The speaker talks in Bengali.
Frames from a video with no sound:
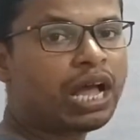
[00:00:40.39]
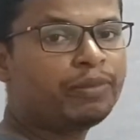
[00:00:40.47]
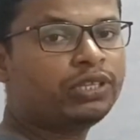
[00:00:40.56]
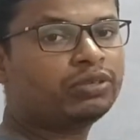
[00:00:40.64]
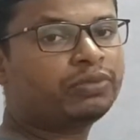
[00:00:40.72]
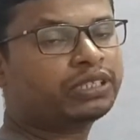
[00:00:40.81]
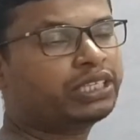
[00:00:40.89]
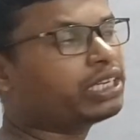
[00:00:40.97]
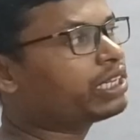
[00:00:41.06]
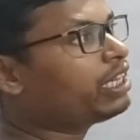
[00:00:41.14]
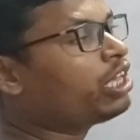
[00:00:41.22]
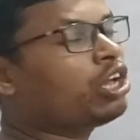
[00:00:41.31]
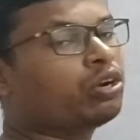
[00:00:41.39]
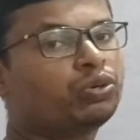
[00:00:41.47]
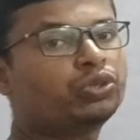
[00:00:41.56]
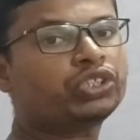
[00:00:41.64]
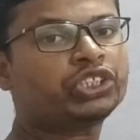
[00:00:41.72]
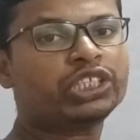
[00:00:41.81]
আমি তোমাদেরকে
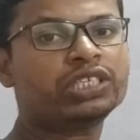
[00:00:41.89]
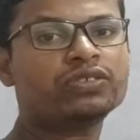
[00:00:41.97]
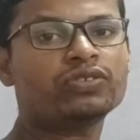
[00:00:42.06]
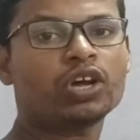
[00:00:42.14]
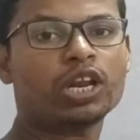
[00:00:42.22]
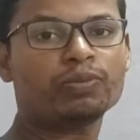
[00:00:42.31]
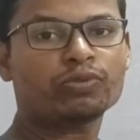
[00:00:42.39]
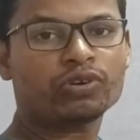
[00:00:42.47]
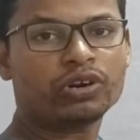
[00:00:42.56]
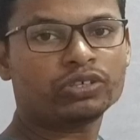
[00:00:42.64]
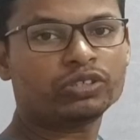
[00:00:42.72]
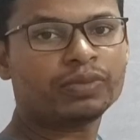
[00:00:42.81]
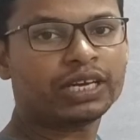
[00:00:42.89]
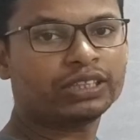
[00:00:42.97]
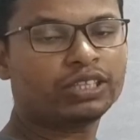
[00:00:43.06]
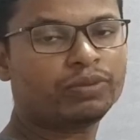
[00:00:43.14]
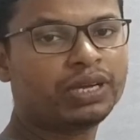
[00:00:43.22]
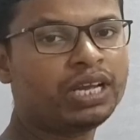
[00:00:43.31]
কোশ্চেন সলভ করার
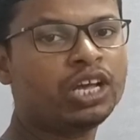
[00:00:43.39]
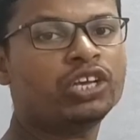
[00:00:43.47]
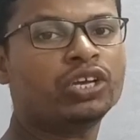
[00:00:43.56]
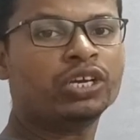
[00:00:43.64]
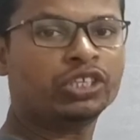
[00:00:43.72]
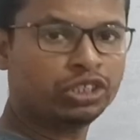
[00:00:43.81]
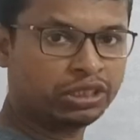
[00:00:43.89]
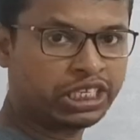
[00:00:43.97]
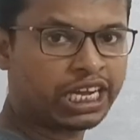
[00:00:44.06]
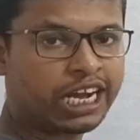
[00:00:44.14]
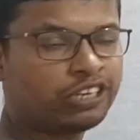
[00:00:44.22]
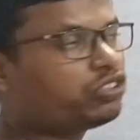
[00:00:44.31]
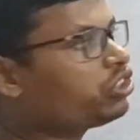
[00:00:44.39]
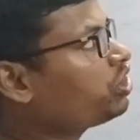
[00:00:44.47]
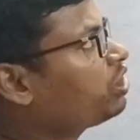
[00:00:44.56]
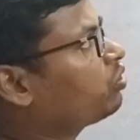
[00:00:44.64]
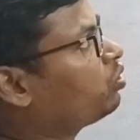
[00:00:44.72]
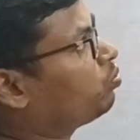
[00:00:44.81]
মাধ্যমে শেখানোর
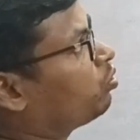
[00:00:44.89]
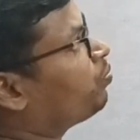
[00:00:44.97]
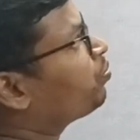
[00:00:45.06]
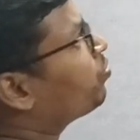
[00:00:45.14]
চেষ্টা করব